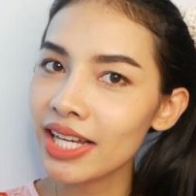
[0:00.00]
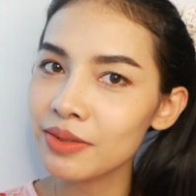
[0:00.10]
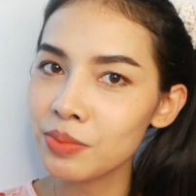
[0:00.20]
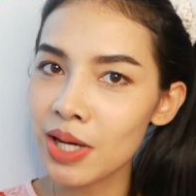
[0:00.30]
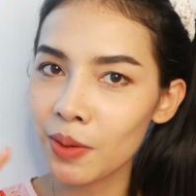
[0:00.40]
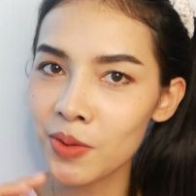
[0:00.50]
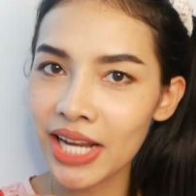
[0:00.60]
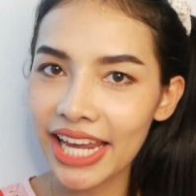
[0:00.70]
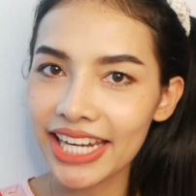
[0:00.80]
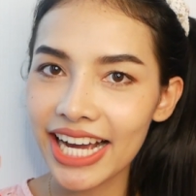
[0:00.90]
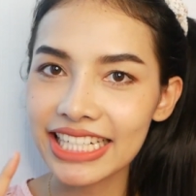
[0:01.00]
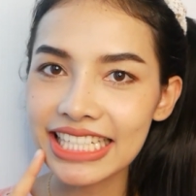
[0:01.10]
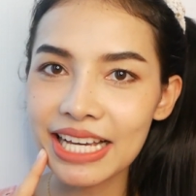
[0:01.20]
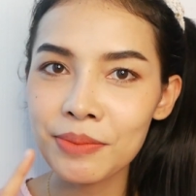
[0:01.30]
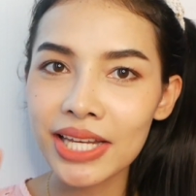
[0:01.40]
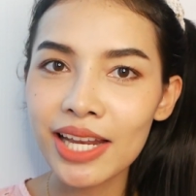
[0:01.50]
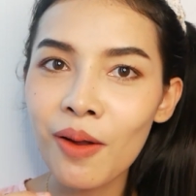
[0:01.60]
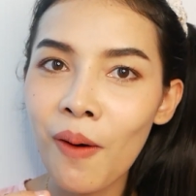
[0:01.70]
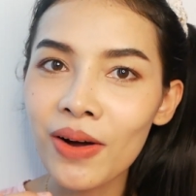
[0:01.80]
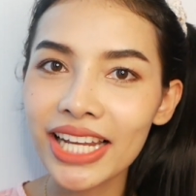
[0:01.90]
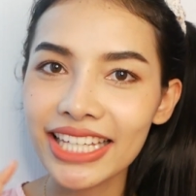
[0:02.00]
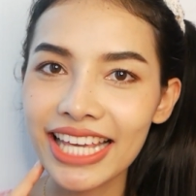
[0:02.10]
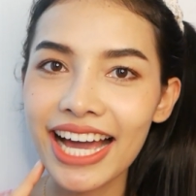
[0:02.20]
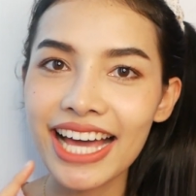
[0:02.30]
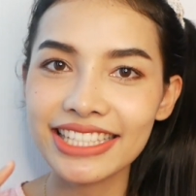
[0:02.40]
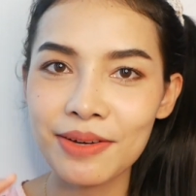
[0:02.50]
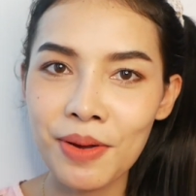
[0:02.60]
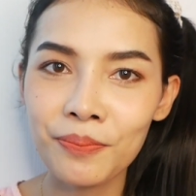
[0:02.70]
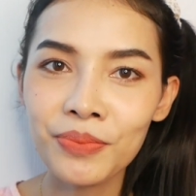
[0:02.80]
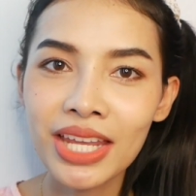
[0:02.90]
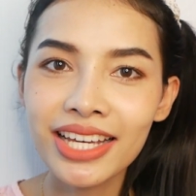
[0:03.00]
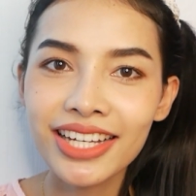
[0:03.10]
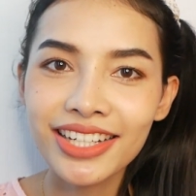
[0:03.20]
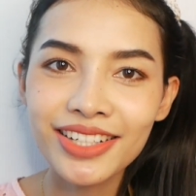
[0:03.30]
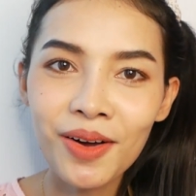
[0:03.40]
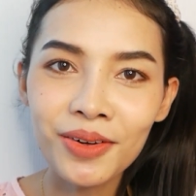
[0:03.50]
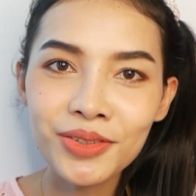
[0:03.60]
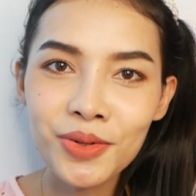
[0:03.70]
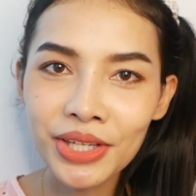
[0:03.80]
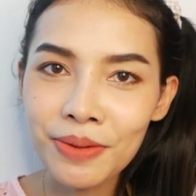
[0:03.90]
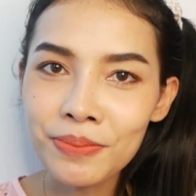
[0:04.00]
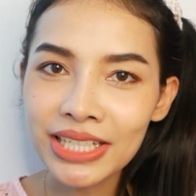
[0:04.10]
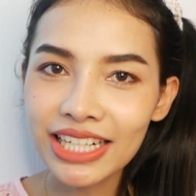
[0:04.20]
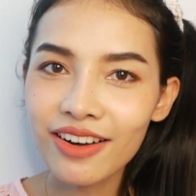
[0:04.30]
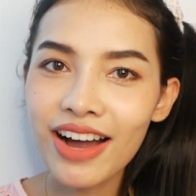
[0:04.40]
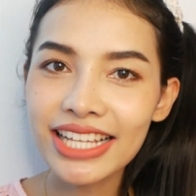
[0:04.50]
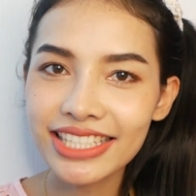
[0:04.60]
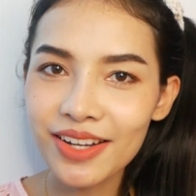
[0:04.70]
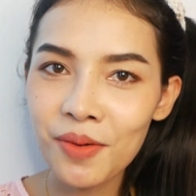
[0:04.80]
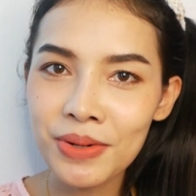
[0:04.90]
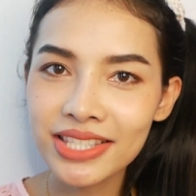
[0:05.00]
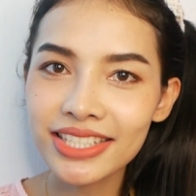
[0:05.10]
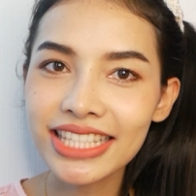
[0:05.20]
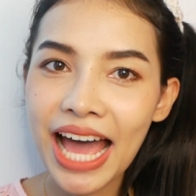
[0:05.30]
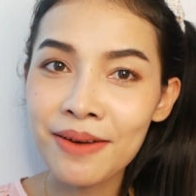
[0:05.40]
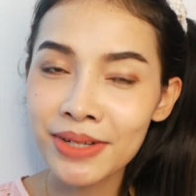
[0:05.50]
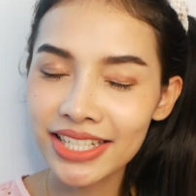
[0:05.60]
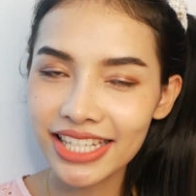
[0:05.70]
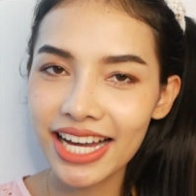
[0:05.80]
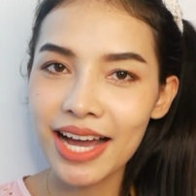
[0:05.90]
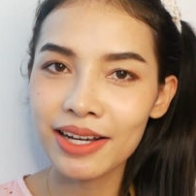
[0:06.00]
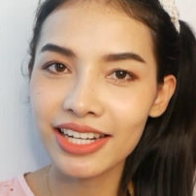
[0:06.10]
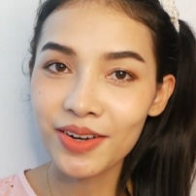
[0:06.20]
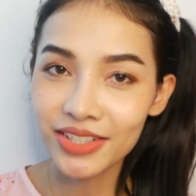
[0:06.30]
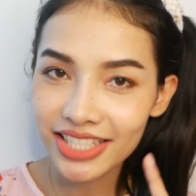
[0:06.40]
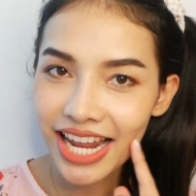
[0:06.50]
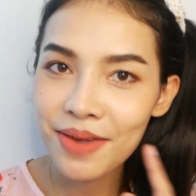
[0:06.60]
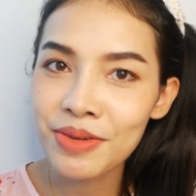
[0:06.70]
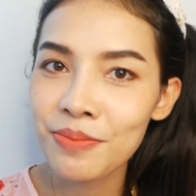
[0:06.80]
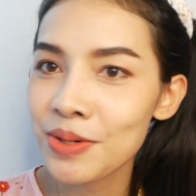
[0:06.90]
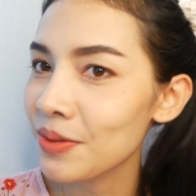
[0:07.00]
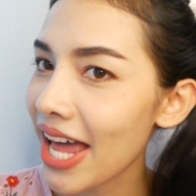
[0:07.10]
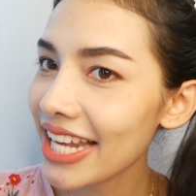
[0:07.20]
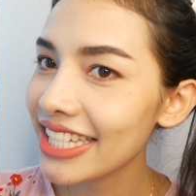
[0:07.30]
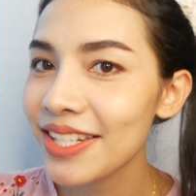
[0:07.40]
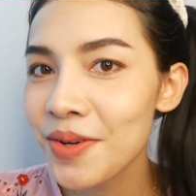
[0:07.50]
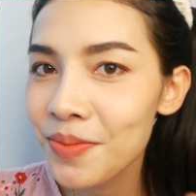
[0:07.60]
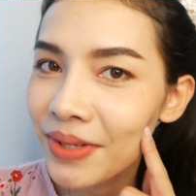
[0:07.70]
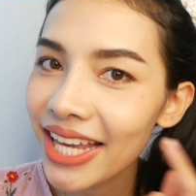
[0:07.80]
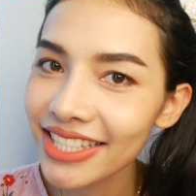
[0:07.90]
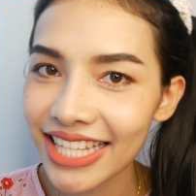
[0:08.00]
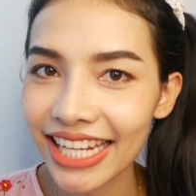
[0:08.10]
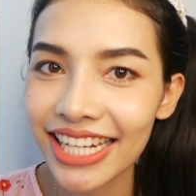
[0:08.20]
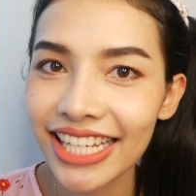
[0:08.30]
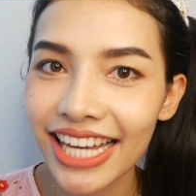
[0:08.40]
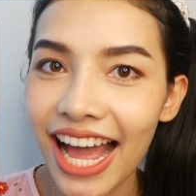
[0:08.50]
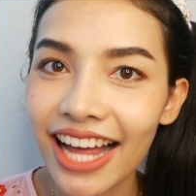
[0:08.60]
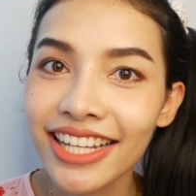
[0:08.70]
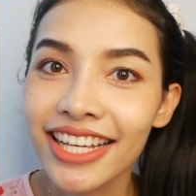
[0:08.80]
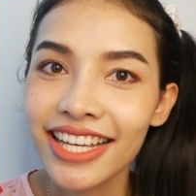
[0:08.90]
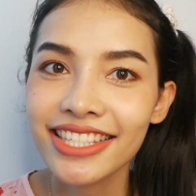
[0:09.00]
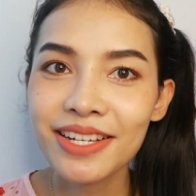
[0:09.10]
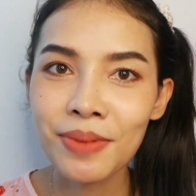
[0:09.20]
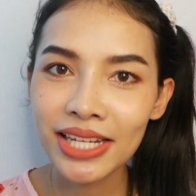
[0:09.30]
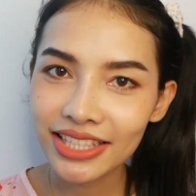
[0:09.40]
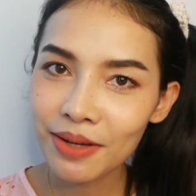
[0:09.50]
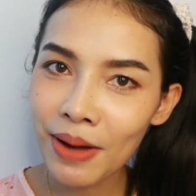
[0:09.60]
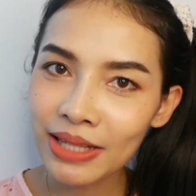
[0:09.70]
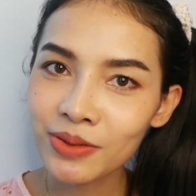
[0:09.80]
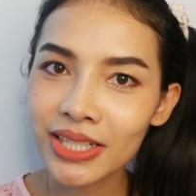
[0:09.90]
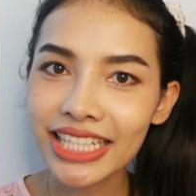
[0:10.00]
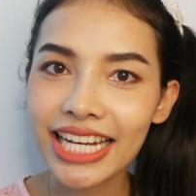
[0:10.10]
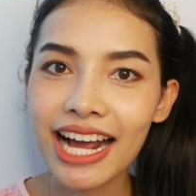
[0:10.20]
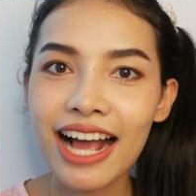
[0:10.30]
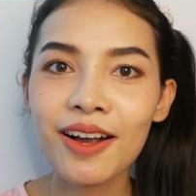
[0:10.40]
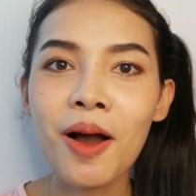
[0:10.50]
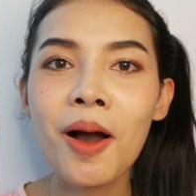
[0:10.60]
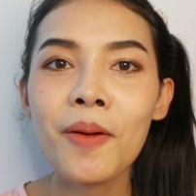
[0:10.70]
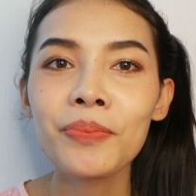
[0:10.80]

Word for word: อนๆเผื่อคนไหนนะคะที่ยังไม่ได้ลองอะไรอย่างเงี้ยอาจจะแบบลองดูคลิปหนิงแล้วก็อาจจะลองไปซื้อตามอะไรอย่างเงี้ยค่ะเราก็จะได้มีผิวหน้าที่นุ่มเด้งใสนั่นเองค่ะซึ่งผลิตภัณฑ์ตัวนี้นะคะก็